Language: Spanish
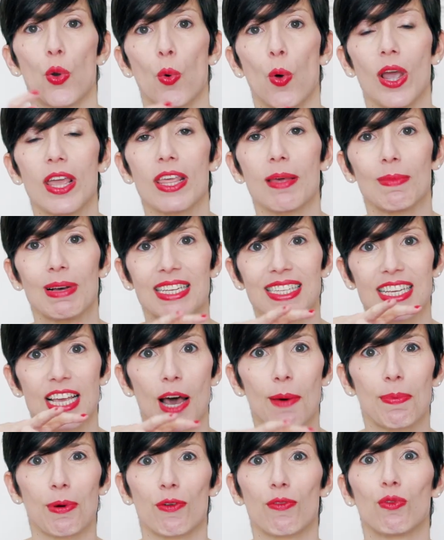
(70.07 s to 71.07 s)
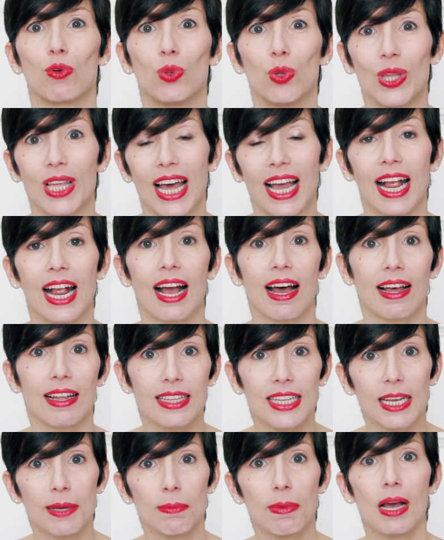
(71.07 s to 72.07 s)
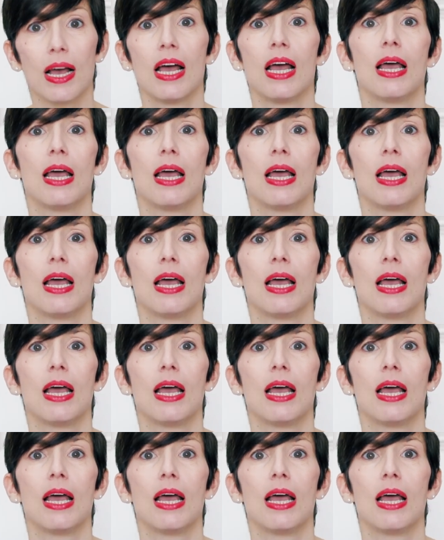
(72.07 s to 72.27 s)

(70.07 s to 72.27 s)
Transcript: No hay demasiada profundidad en cada tema,